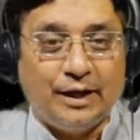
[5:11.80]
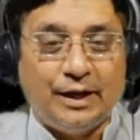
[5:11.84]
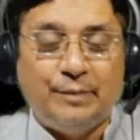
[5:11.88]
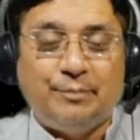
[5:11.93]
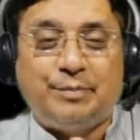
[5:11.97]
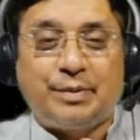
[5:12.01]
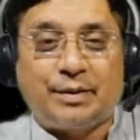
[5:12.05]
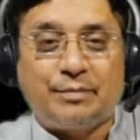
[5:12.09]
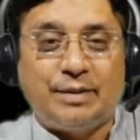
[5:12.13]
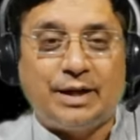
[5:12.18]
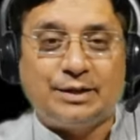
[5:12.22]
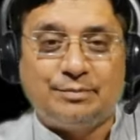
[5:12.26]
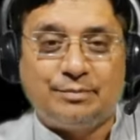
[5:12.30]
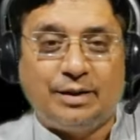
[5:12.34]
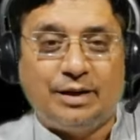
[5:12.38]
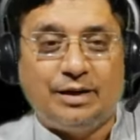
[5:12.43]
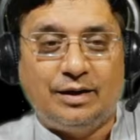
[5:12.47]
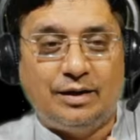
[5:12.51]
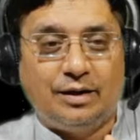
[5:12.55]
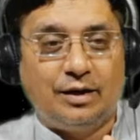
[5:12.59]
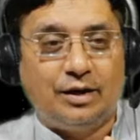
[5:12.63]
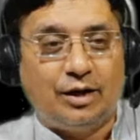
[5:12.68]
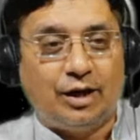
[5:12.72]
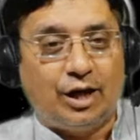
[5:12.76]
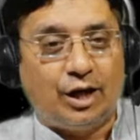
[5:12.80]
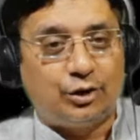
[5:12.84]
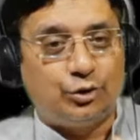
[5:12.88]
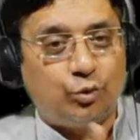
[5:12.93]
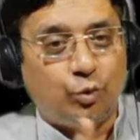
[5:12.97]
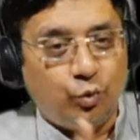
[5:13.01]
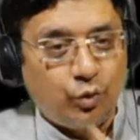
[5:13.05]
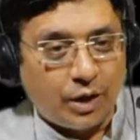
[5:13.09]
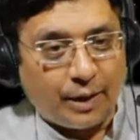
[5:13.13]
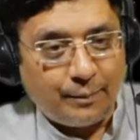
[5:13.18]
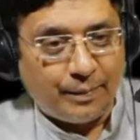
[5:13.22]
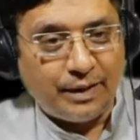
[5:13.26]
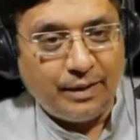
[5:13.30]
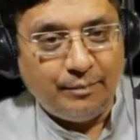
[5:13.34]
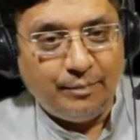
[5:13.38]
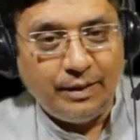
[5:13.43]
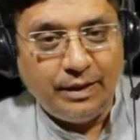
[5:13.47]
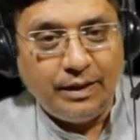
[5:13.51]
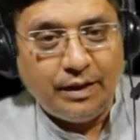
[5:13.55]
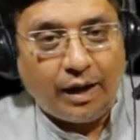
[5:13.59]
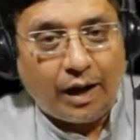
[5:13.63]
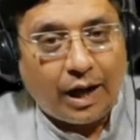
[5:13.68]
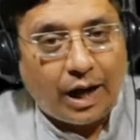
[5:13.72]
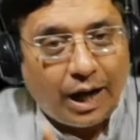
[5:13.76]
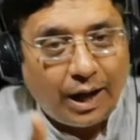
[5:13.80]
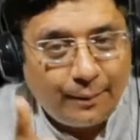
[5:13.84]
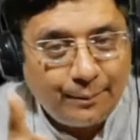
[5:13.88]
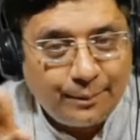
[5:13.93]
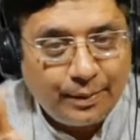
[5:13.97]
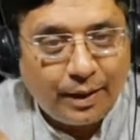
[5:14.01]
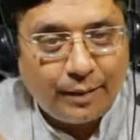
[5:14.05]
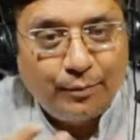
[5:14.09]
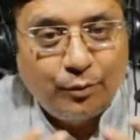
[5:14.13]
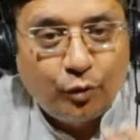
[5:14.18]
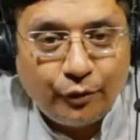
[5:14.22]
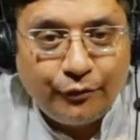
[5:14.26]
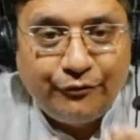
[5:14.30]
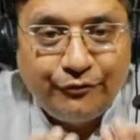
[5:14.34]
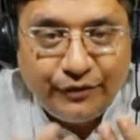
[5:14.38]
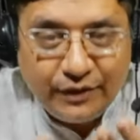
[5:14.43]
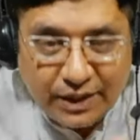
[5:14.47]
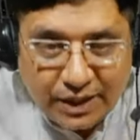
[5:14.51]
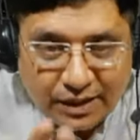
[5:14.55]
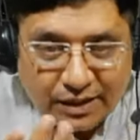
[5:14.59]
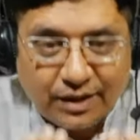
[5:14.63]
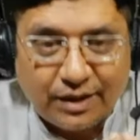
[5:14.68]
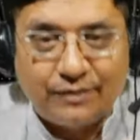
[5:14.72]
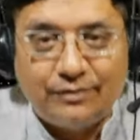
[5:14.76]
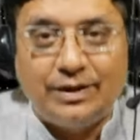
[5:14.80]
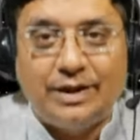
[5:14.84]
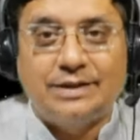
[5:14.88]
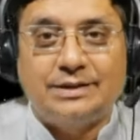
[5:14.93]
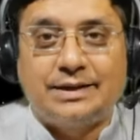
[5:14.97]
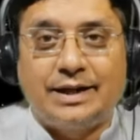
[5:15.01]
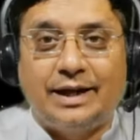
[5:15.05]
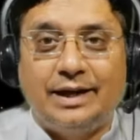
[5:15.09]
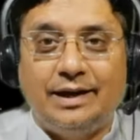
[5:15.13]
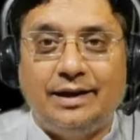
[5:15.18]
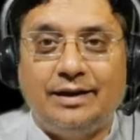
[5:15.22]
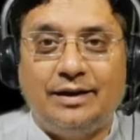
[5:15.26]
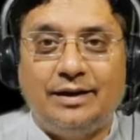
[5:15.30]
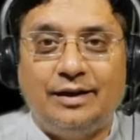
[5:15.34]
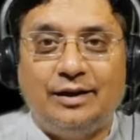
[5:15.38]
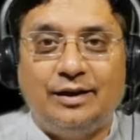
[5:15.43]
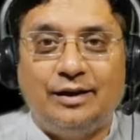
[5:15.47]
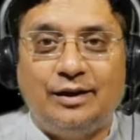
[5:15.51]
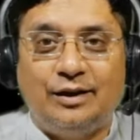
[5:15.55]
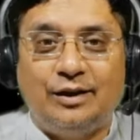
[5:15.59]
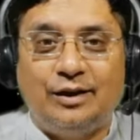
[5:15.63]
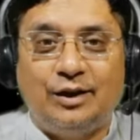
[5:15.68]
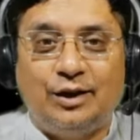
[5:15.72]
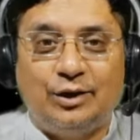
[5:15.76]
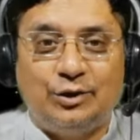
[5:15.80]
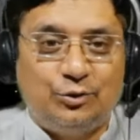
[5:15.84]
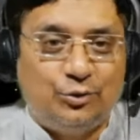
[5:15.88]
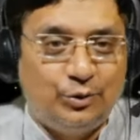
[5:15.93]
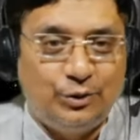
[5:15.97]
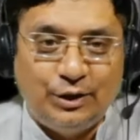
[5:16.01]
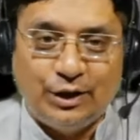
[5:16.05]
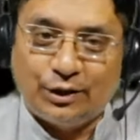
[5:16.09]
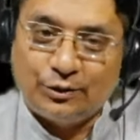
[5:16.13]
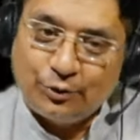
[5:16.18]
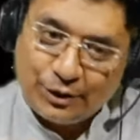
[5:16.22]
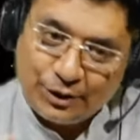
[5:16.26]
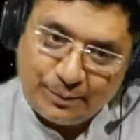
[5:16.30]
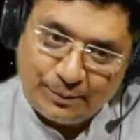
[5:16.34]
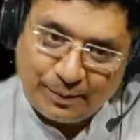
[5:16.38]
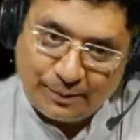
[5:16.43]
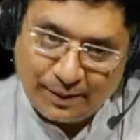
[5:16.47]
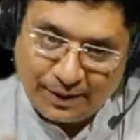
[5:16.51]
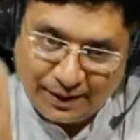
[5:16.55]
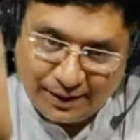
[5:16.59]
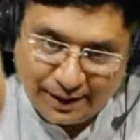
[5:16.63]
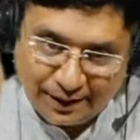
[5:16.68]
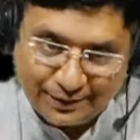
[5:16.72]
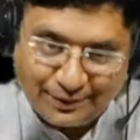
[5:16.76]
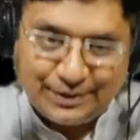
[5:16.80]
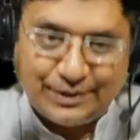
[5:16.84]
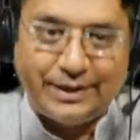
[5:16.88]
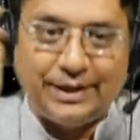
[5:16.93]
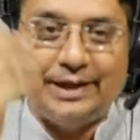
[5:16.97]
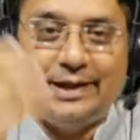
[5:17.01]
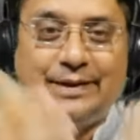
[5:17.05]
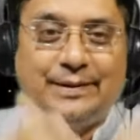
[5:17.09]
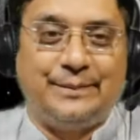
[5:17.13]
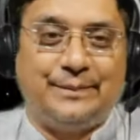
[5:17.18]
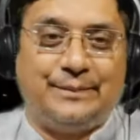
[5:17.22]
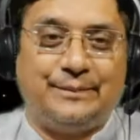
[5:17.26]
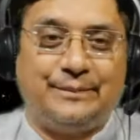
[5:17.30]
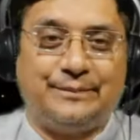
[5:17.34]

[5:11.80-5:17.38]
ये परमात्मा अधूरापन भी आप हमको फील करवाता है दुनिया तो इसी में बड़ी राज्य है